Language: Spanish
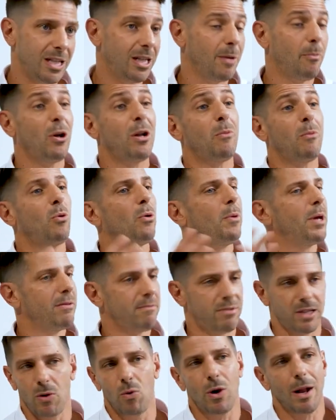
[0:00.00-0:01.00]
y te puede ir muy
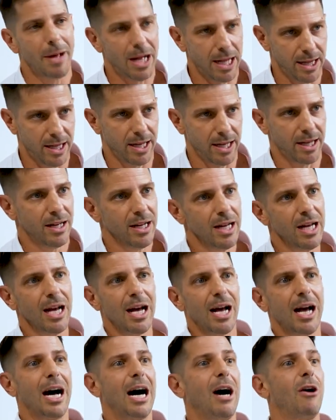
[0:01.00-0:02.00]
bien, seguramente.
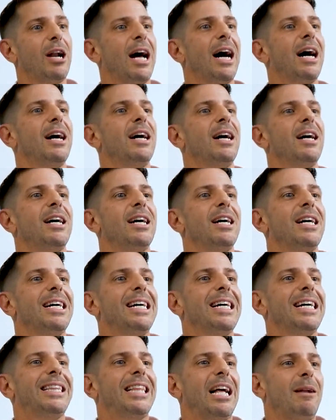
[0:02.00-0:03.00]
Ahora,
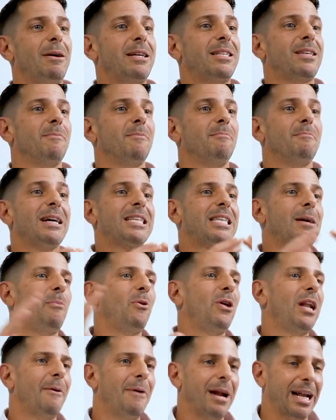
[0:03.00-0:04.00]
tal vez vas
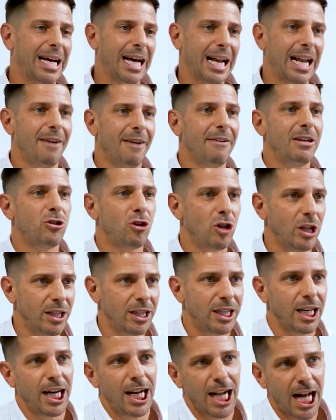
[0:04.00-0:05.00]
a poder abarcar la visión
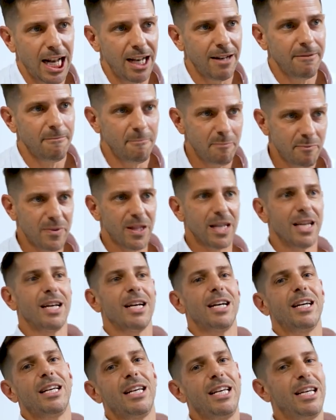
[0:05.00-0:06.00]
integral
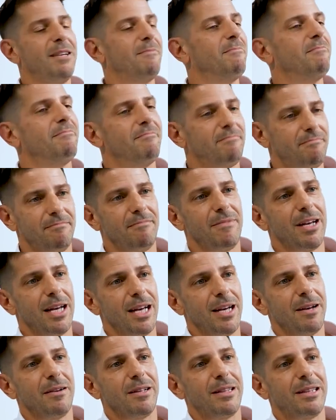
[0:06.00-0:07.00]
y
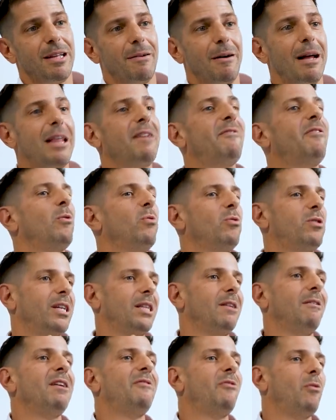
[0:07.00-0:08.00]
eh, va
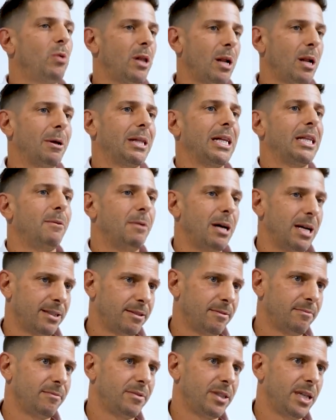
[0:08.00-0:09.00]
se te va a dificultar bastante
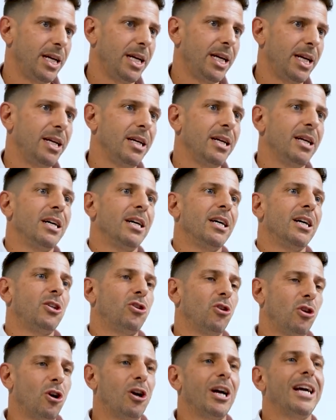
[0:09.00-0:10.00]
más. ¿sí?
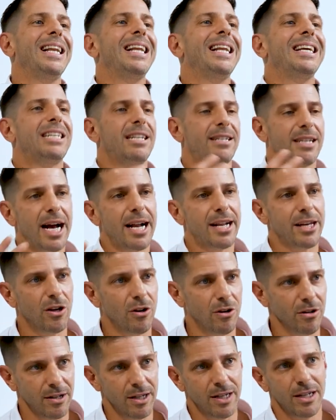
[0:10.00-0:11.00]
Yo creo que es
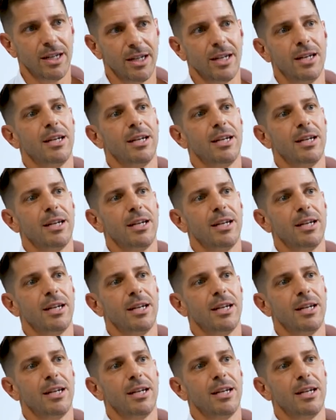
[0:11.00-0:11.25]
necesario,